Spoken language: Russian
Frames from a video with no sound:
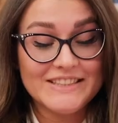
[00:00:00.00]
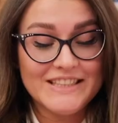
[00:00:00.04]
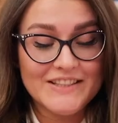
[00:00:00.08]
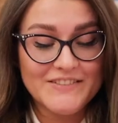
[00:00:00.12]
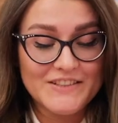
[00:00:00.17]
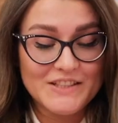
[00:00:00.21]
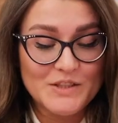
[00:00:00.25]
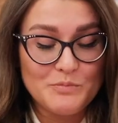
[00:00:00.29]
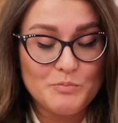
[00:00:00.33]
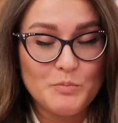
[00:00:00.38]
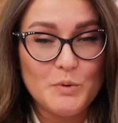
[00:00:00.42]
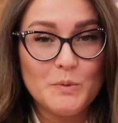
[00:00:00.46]
Вы,
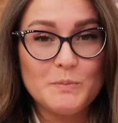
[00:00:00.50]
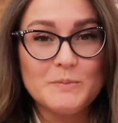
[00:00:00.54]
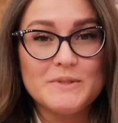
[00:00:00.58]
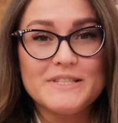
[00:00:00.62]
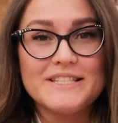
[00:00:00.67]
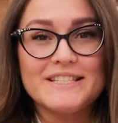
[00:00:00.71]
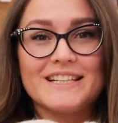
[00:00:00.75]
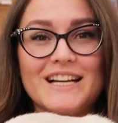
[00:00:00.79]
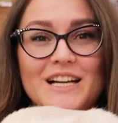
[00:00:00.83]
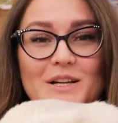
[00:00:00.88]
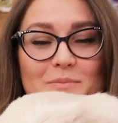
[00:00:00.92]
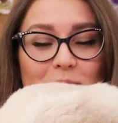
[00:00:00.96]
наверное,
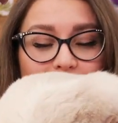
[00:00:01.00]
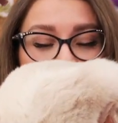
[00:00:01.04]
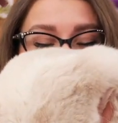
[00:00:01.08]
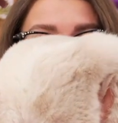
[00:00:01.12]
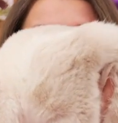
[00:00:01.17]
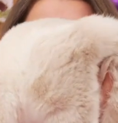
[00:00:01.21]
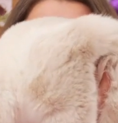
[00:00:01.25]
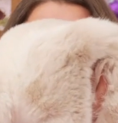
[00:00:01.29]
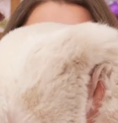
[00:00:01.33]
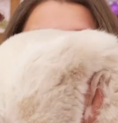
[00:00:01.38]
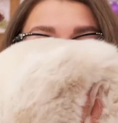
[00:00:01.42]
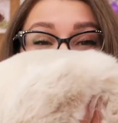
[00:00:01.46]
помните, как
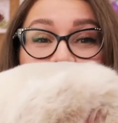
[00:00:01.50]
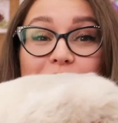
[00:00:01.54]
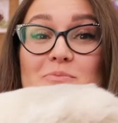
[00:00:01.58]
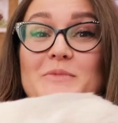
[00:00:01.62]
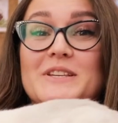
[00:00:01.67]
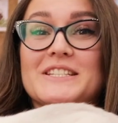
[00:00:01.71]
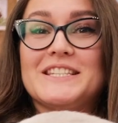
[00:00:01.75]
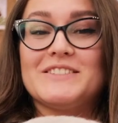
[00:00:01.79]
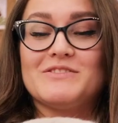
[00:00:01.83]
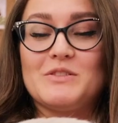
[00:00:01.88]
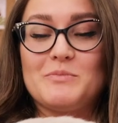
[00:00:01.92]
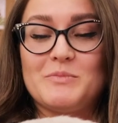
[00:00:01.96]
мы все
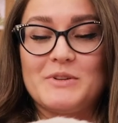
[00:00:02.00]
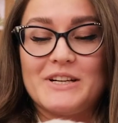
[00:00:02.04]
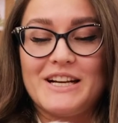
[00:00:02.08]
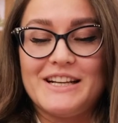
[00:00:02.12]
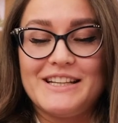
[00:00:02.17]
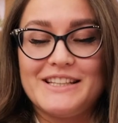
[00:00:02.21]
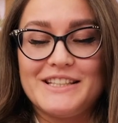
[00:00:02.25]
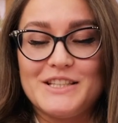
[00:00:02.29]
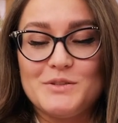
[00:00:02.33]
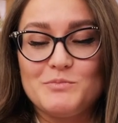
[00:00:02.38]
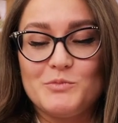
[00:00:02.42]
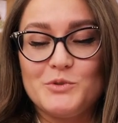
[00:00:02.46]
вместе
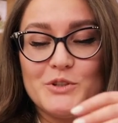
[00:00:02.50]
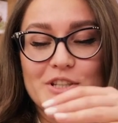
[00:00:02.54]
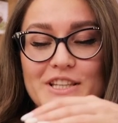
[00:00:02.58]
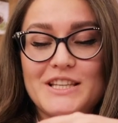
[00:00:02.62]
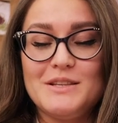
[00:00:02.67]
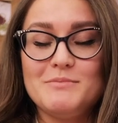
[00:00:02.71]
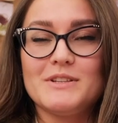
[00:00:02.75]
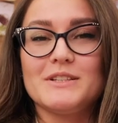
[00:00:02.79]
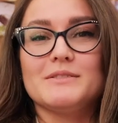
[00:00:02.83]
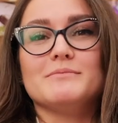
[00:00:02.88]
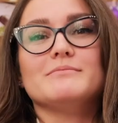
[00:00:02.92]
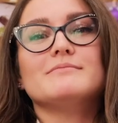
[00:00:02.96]
выбирали ему
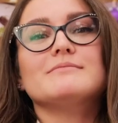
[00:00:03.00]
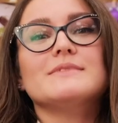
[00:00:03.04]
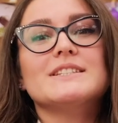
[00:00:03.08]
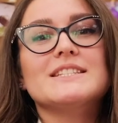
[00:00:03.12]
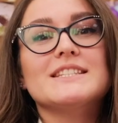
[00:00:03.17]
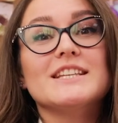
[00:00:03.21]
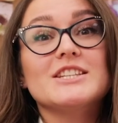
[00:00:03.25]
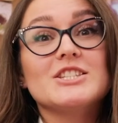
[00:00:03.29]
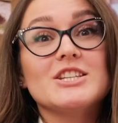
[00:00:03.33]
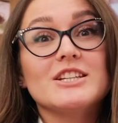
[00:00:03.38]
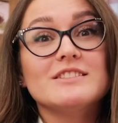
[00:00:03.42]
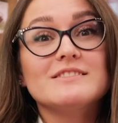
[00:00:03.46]
имя
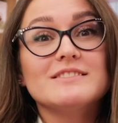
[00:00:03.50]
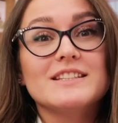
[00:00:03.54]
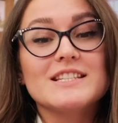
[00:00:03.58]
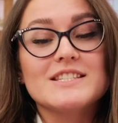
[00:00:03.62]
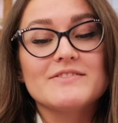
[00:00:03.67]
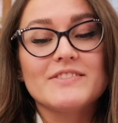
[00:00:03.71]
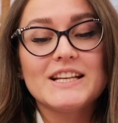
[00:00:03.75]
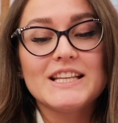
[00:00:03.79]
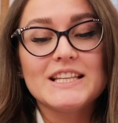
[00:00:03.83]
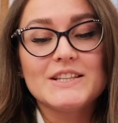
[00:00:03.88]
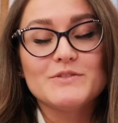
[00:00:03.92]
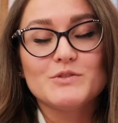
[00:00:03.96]
и сначала
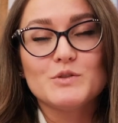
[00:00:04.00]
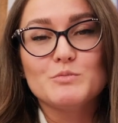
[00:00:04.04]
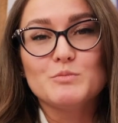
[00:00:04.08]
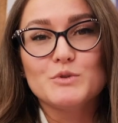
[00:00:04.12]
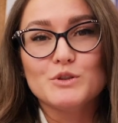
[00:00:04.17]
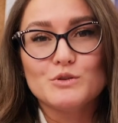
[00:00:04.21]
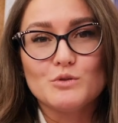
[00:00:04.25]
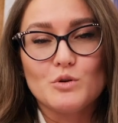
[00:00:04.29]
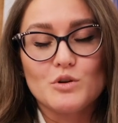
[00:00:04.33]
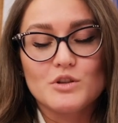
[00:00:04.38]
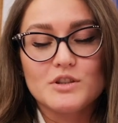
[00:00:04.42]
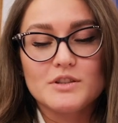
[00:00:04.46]
назвали его
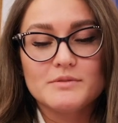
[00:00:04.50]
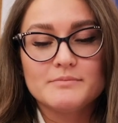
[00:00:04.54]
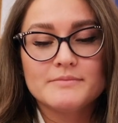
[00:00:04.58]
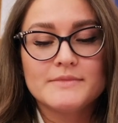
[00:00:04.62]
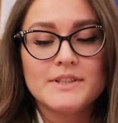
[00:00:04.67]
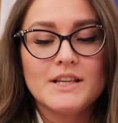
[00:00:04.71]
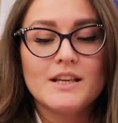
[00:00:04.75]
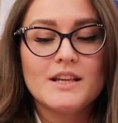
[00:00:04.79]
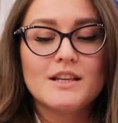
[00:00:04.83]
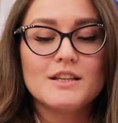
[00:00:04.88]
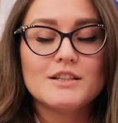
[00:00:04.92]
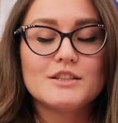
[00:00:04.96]
Мелок,
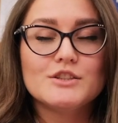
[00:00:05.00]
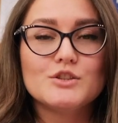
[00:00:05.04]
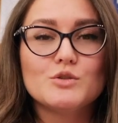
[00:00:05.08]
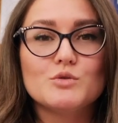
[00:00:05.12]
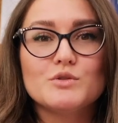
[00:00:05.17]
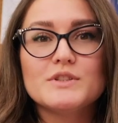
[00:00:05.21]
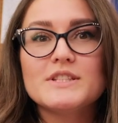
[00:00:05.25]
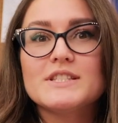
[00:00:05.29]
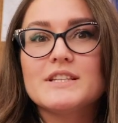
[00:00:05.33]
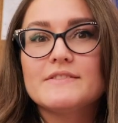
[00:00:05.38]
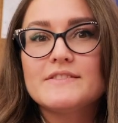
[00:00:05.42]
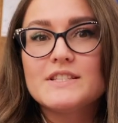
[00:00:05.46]

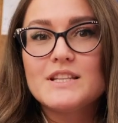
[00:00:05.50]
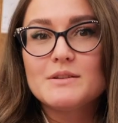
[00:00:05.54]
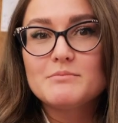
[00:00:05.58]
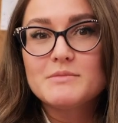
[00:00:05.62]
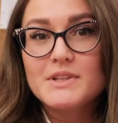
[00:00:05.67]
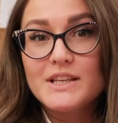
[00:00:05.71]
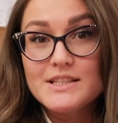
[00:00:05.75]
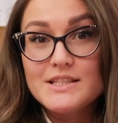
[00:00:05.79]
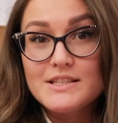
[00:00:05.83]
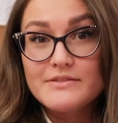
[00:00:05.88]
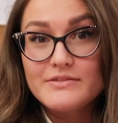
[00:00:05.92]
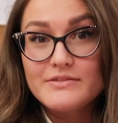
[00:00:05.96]
но он совсем не